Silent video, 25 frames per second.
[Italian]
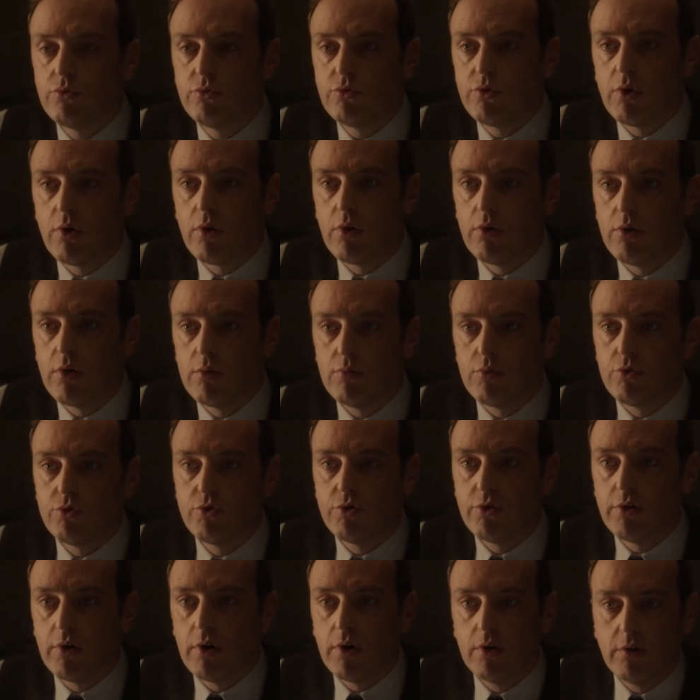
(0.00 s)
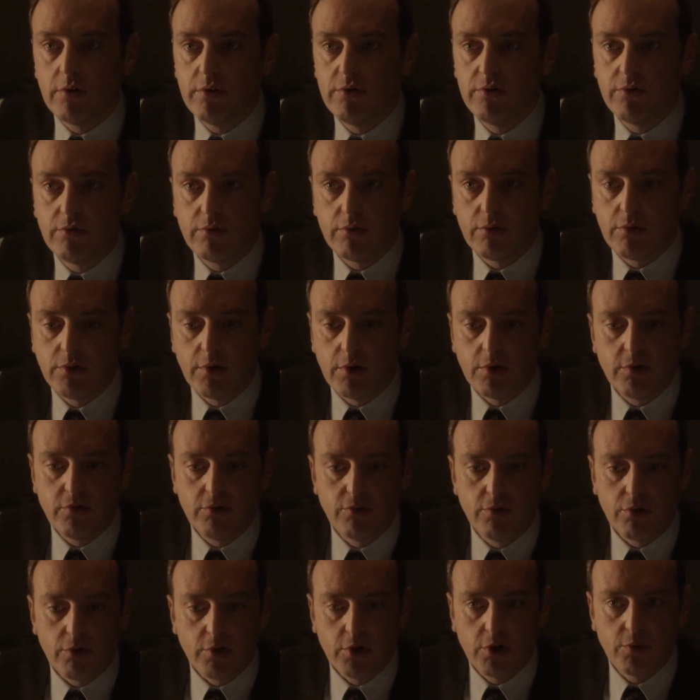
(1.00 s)
no, no, no, è un laboratorio generico,
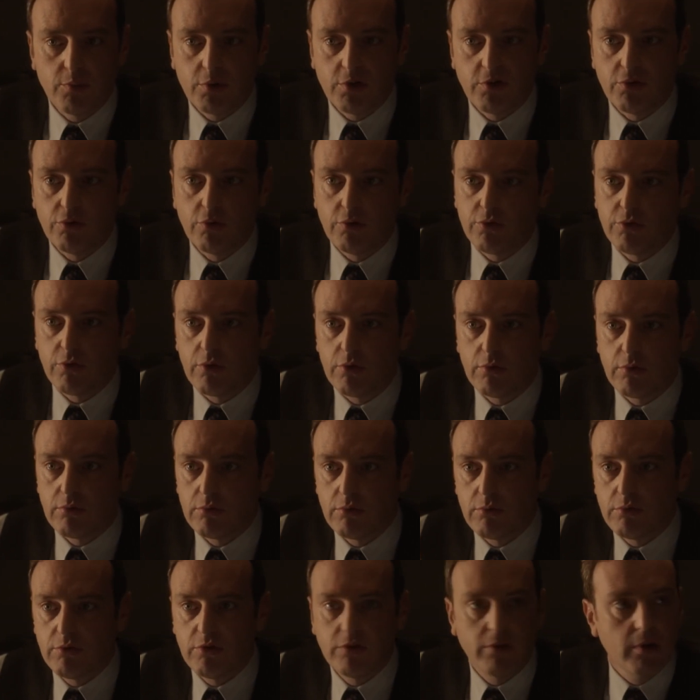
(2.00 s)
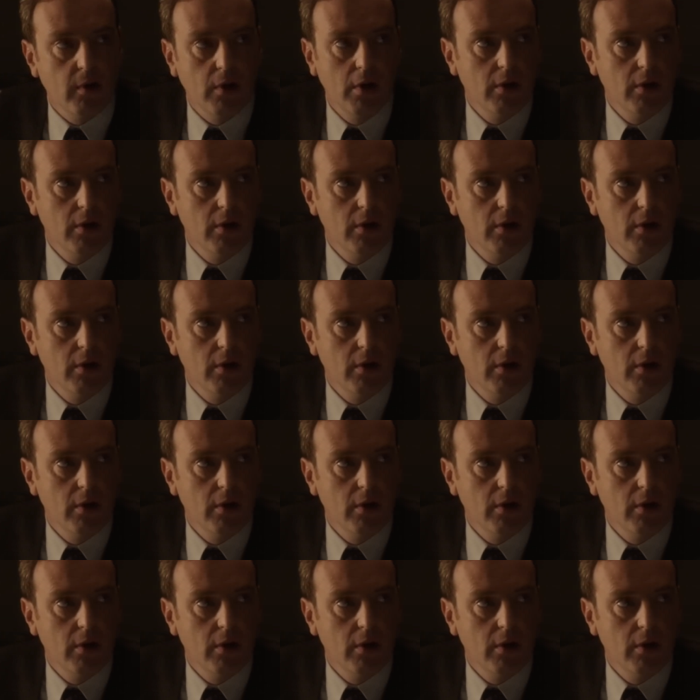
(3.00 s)
analisi delle urine e prelievi